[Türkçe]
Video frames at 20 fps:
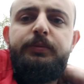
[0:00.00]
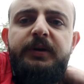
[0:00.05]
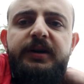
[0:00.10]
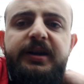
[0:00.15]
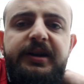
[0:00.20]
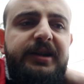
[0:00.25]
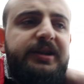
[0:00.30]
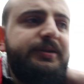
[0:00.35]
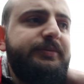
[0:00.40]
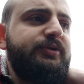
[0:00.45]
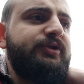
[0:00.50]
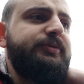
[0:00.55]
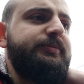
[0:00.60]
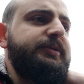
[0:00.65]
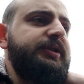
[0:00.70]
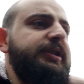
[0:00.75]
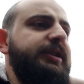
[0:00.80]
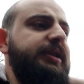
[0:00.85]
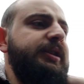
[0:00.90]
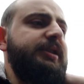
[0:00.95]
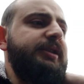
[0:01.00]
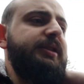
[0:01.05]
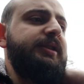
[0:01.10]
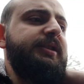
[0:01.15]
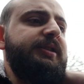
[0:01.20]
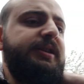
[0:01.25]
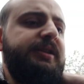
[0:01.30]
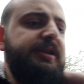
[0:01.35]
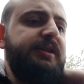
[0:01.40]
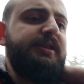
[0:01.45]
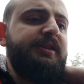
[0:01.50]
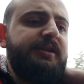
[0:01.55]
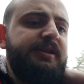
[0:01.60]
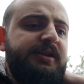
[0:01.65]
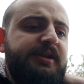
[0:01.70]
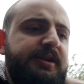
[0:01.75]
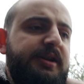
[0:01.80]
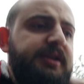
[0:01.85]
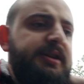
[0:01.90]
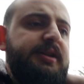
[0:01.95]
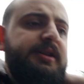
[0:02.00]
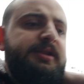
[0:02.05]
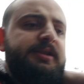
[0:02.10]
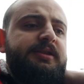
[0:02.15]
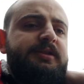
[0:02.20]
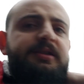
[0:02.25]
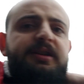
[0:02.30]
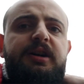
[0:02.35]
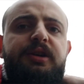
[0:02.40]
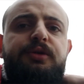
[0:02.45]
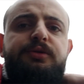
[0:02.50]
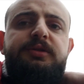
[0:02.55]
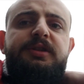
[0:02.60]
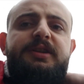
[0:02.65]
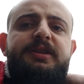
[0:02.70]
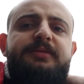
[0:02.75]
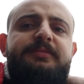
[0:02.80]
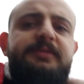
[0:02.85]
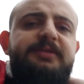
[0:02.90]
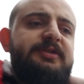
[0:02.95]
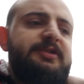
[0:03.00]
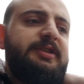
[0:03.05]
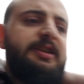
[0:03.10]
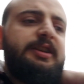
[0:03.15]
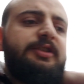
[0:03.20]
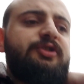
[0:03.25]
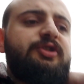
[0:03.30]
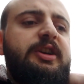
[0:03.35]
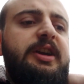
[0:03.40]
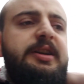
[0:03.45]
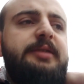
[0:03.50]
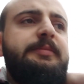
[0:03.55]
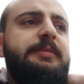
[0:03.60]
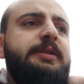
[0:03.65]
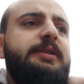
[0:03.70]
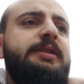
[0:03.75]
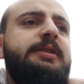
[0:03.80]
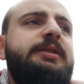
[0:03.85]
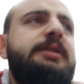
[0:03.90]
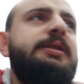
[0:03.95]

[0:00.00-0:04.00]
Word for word: Bakalım şimdi tavuklarımız yaşay mı?